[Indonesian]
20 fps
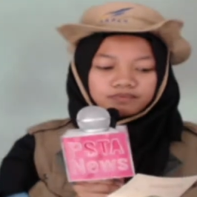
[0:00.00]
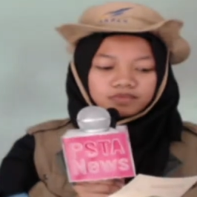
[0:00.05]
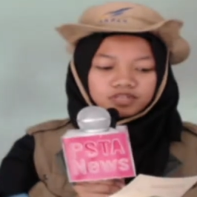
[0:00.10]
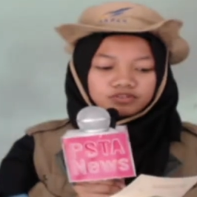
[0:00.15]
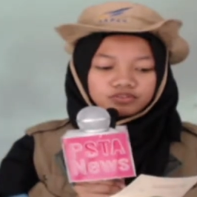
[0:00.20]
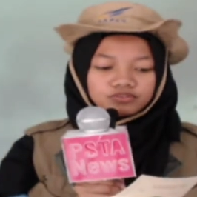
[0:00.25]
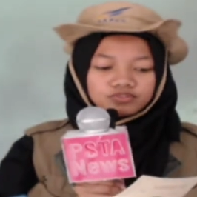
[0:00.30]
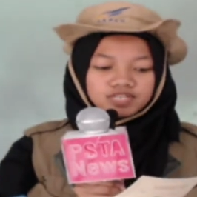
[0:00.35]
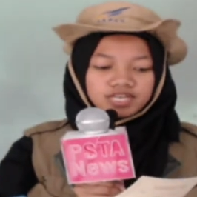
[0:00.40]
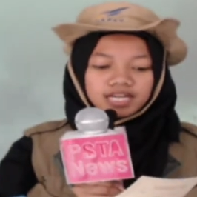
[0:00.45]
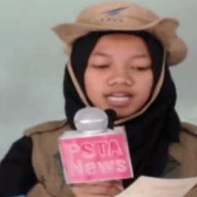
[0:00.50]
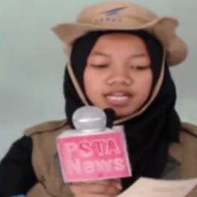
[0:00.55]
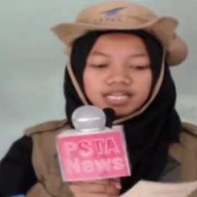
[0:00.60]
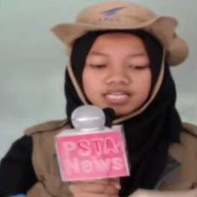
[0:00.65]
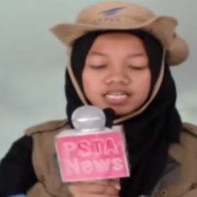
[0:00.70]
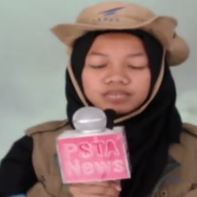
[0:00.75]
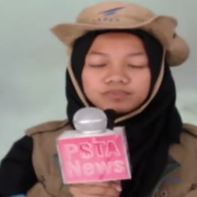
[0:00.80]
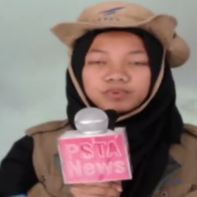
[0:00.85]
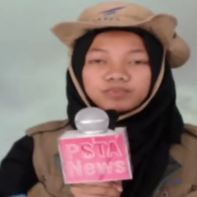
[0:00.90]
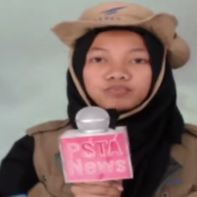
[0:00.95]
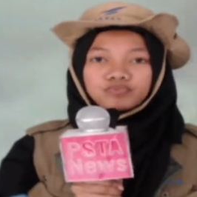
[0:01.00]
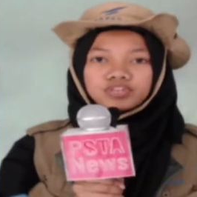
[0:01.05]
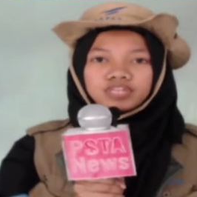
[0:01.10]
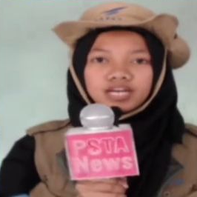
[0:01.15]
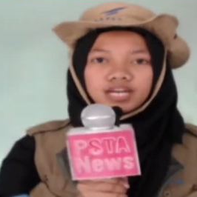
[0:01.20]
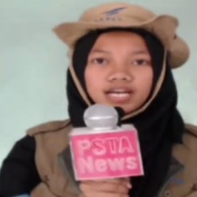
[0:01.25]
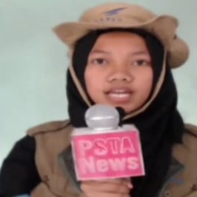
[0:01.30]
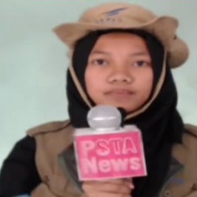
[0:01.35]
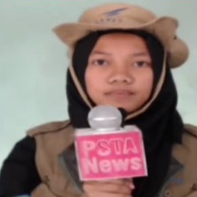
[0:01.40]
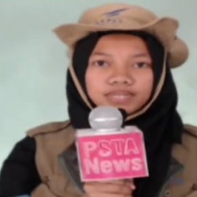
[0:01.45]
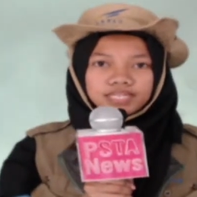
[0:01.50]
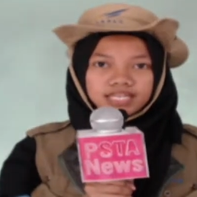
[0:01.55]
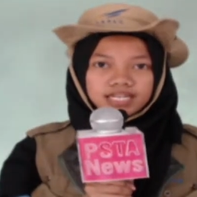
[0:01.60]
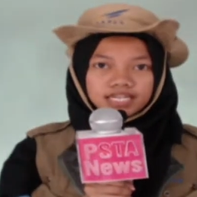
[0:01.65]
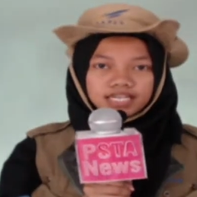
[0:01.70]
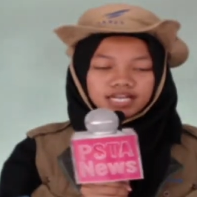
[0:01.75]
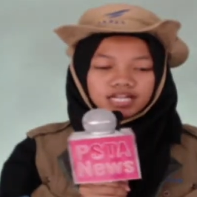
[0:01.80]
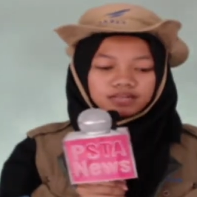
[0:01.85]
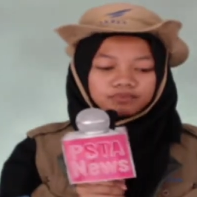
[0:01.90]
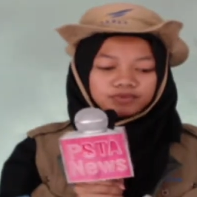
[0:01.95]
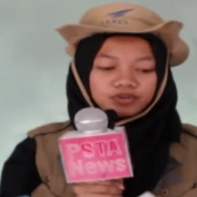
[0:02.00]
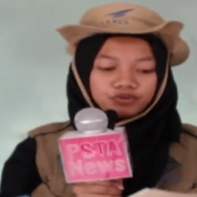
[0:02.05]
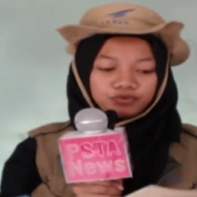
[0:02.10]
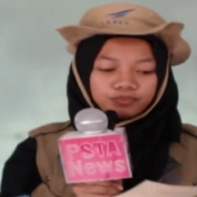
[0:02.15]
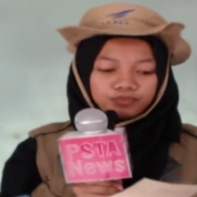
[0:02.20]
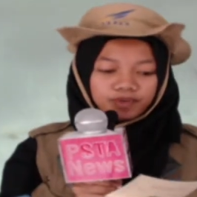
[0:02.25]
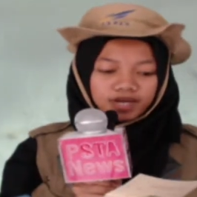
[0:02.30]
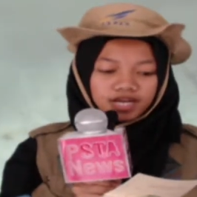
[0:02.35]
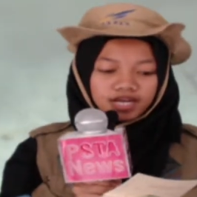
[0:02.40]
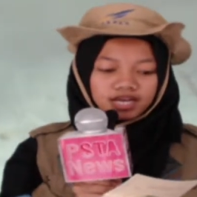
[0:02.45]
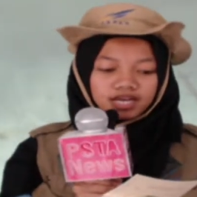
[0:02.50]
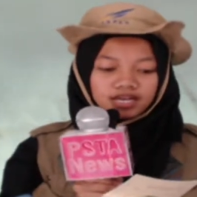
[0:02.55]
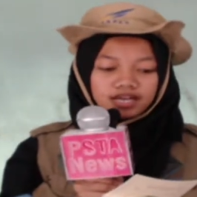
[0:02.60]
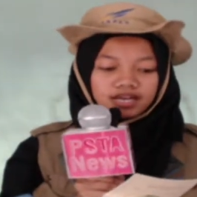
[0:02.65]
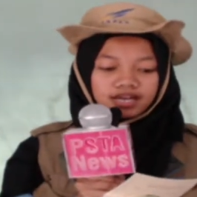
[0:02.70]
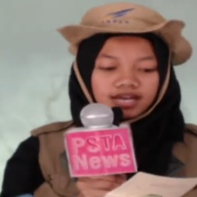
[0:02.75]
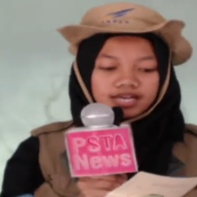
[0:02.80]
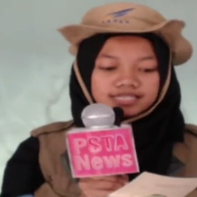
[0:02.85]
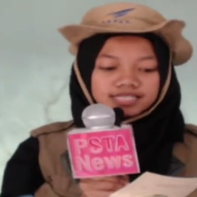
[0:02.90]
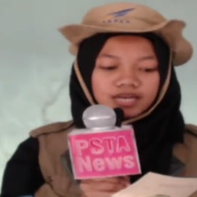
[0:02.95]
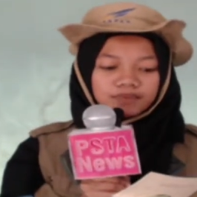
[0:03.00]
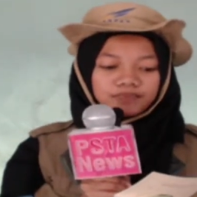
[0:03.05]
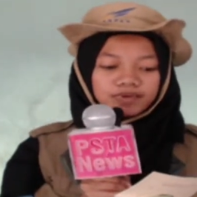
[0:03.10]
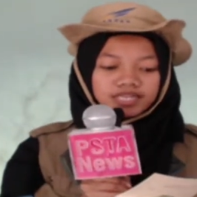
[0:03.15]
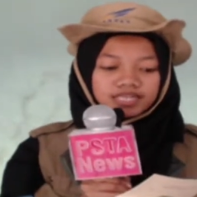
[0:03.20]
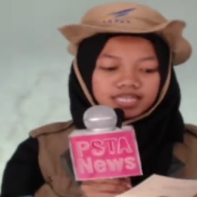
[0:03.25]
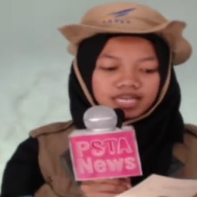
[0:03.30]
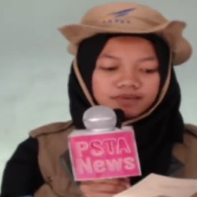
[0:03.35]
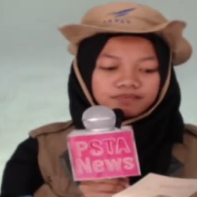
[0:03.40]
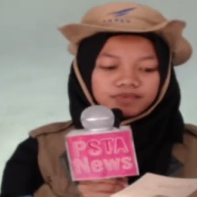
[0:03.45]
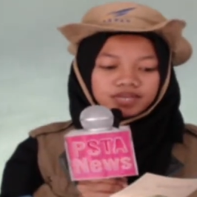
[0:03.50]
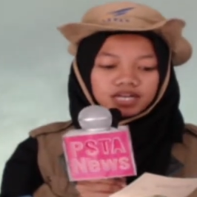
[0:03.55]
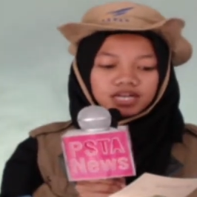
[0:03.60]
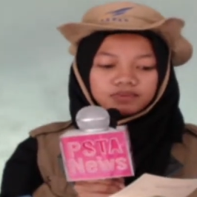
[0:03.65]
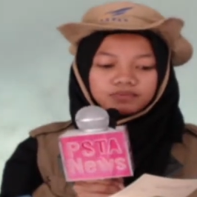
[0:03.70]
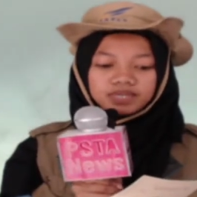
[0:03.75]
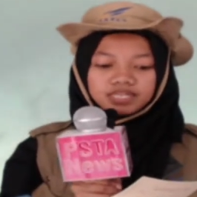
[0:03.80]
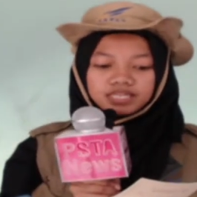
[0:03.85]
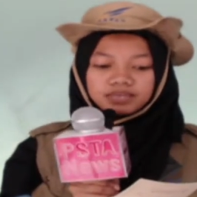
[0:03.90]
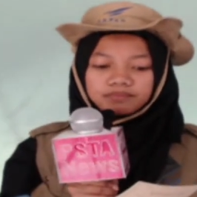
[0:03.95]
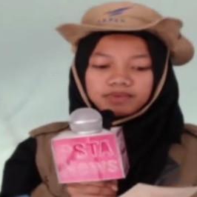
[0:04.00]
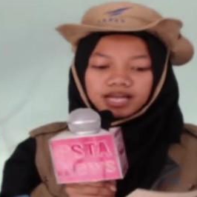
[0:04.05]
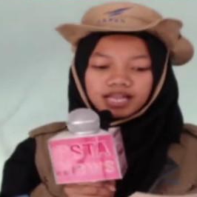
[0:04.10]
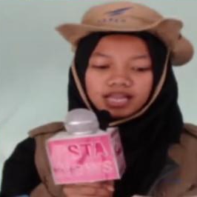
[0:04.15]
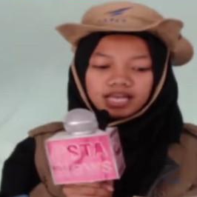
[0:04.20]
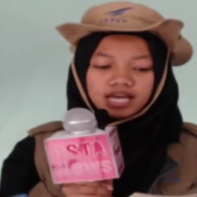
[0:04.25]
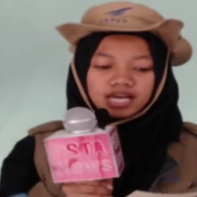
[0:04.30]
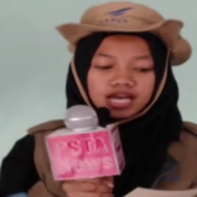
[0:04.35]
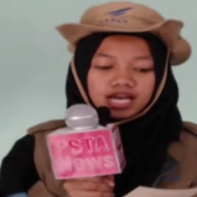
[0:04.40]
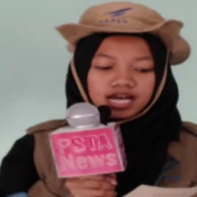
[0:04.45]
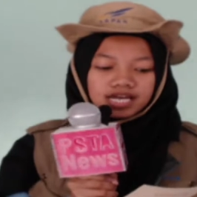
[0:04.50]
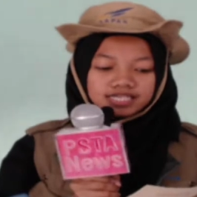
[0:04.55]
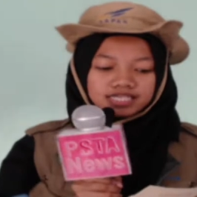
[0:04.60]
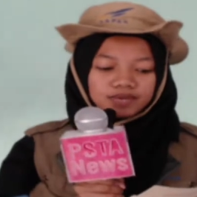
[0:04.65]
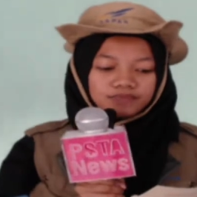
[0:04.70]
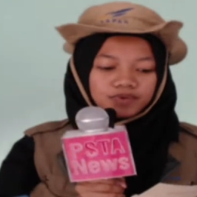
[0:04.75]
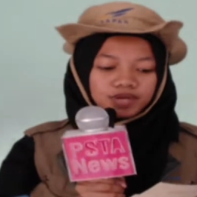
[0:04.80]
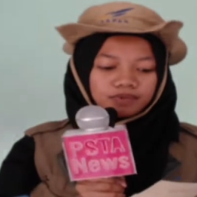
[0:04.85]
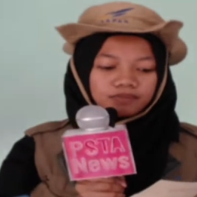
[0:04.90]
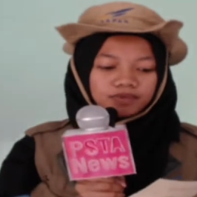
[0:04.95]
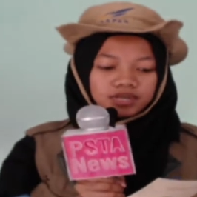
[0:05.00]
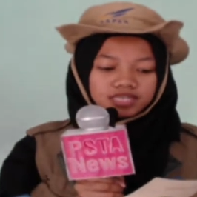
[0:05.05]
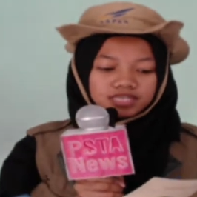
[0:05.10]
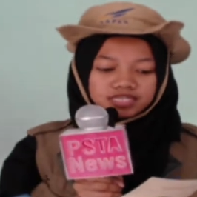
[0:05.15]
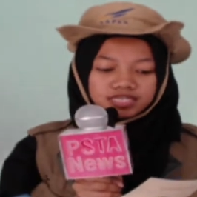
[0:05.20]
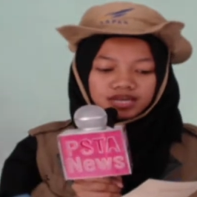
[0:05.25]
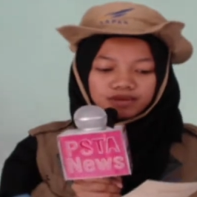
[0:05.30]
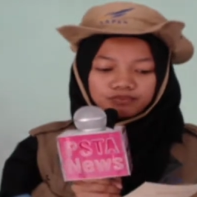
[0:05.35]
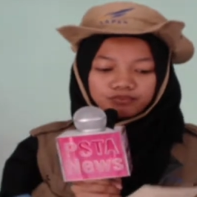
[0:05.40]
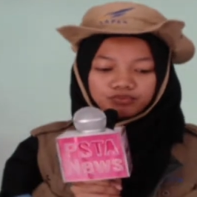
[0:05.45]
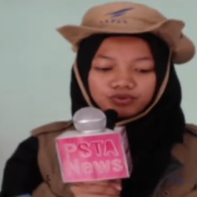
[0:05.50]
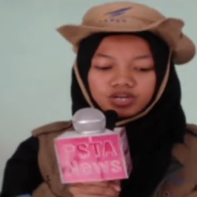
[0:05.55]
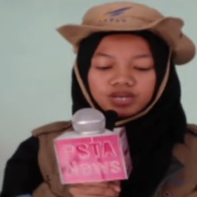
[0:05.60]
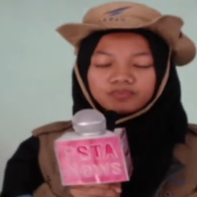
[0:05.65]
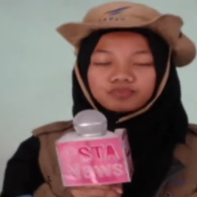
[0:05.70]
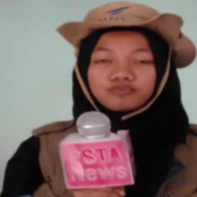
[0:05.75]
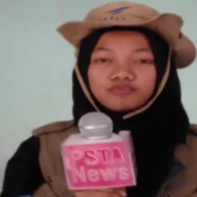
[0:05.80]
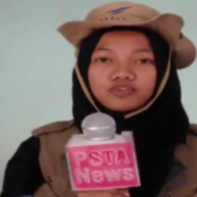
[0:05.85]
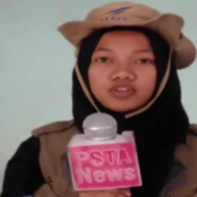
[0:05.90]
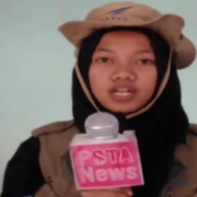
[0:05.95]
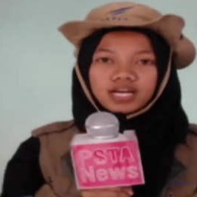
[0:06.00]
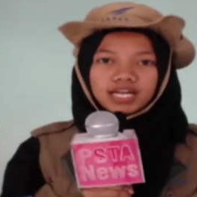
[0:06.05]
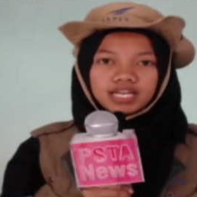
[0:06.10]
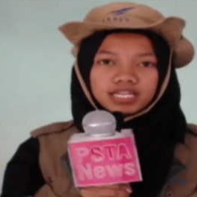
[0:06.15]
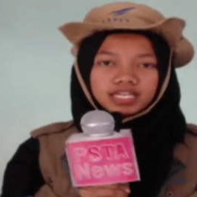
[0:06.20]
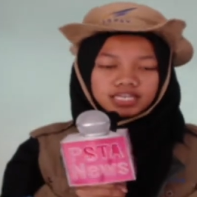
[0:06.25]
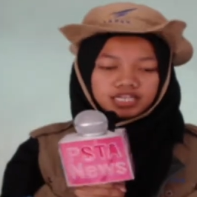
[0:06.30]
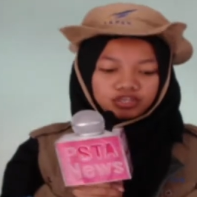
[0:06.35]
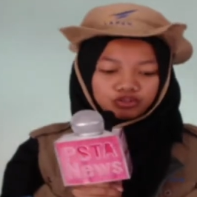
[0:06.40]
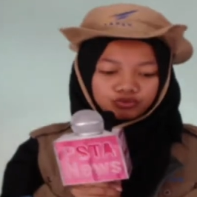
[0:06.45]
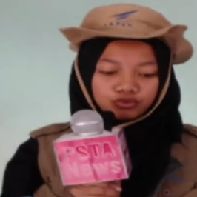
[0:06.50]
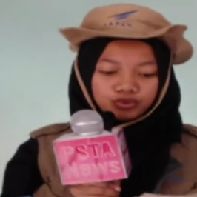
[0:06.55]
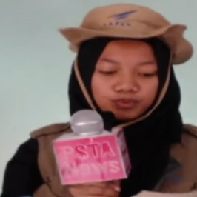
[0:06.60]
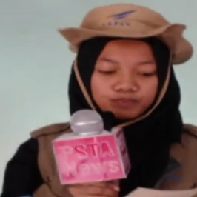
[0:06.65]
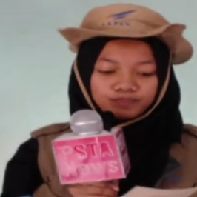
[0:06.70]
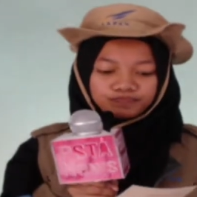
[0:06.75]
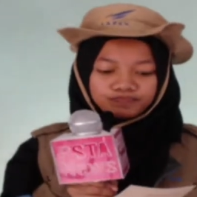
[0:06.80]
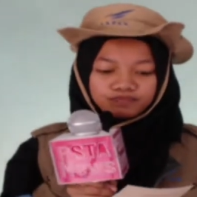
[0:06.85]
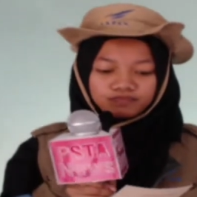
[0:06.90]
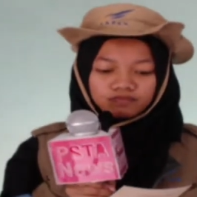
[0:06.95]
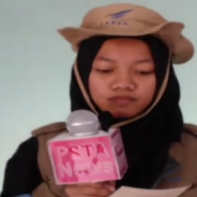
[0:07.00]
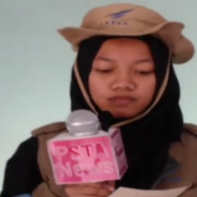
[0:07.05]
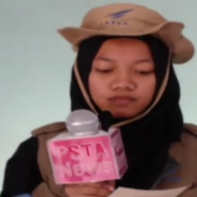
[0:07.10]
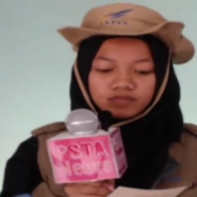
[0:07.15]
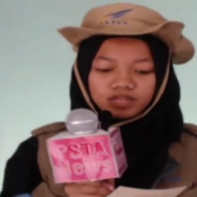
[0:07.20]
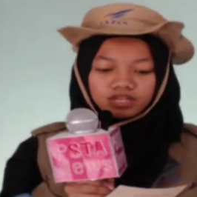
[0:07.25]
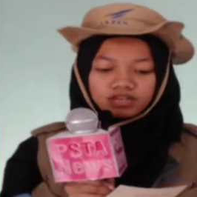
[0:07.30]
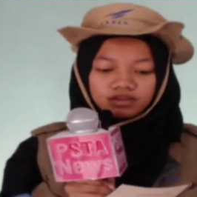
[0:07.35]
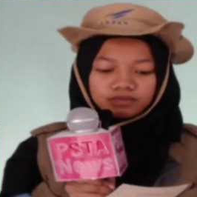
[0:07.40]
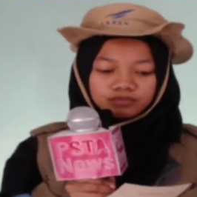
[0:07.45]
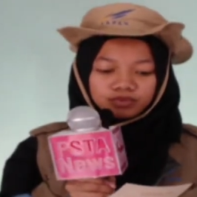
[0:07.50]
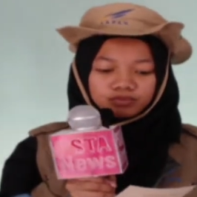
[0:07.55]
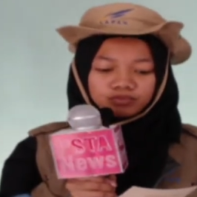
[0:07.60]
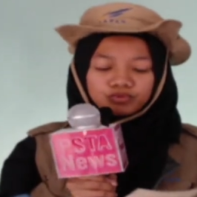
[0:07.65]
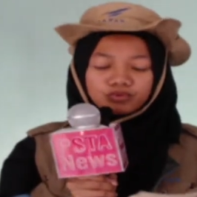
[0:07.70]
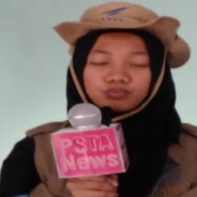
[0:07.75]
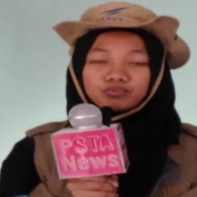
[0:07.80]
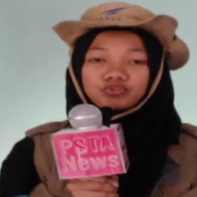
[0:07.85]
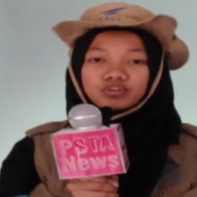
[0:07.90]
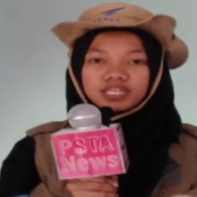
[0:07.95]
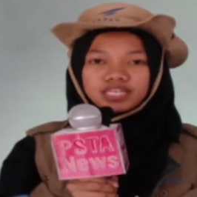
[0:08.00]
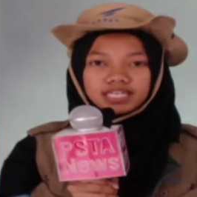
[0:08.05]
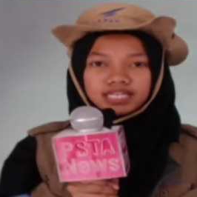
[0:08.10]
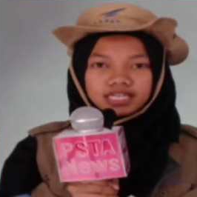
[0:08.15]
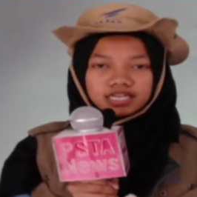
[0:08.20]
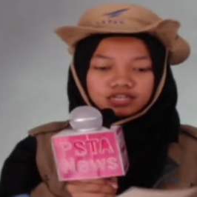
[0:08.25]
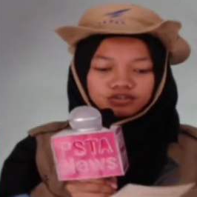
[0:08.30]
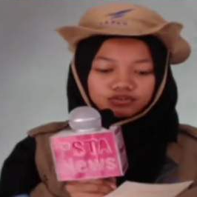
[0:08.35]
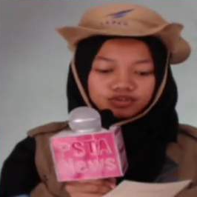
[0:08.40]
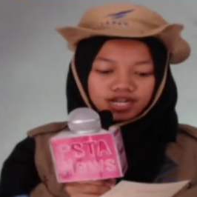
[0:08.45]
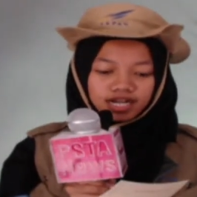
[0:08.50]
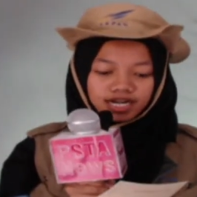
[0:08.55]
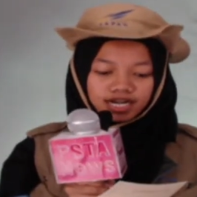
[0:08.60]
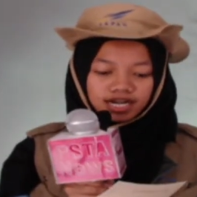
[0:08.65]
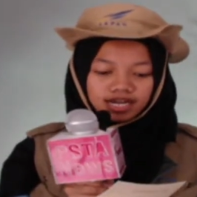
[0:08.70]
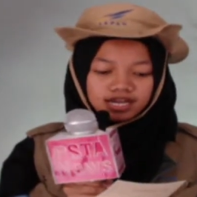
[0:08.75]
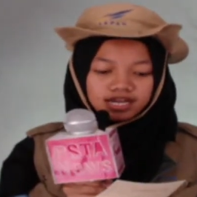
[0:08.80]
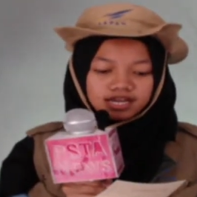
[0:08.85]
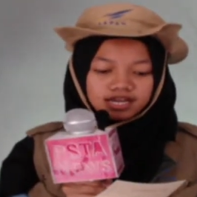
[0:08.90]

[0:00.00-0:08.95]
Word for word: letusan kali ini memuntahkan material berupa asap hitam yang lebih tebal. Asap yang bercampur abu vulkanik itu membumbung tinggi ke udara.